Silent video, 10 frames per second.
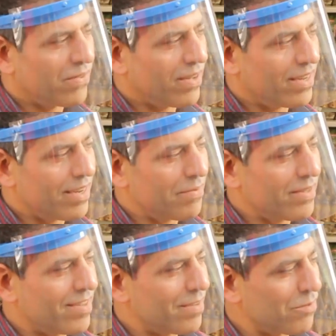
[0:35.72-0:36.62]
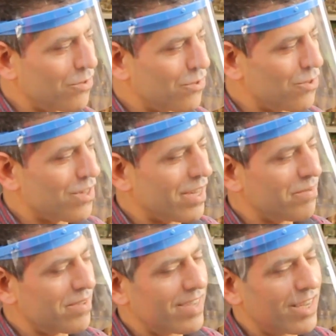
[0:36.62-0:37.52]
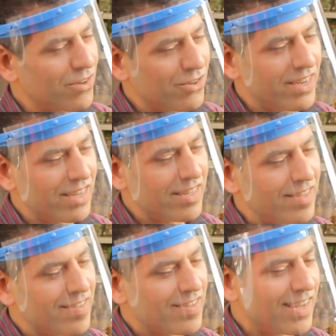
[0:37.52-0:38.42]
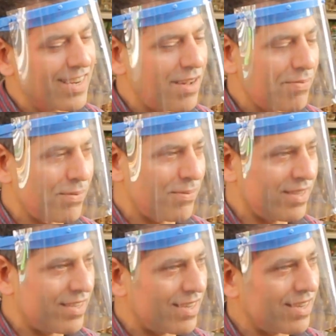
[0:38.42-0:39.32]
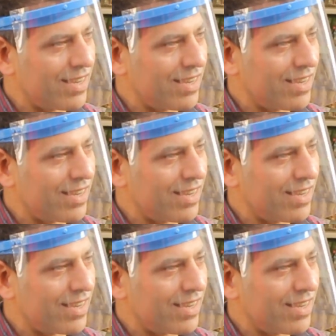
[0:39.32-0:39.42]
Valla bizim düşüncemize göre insan yapımıdır.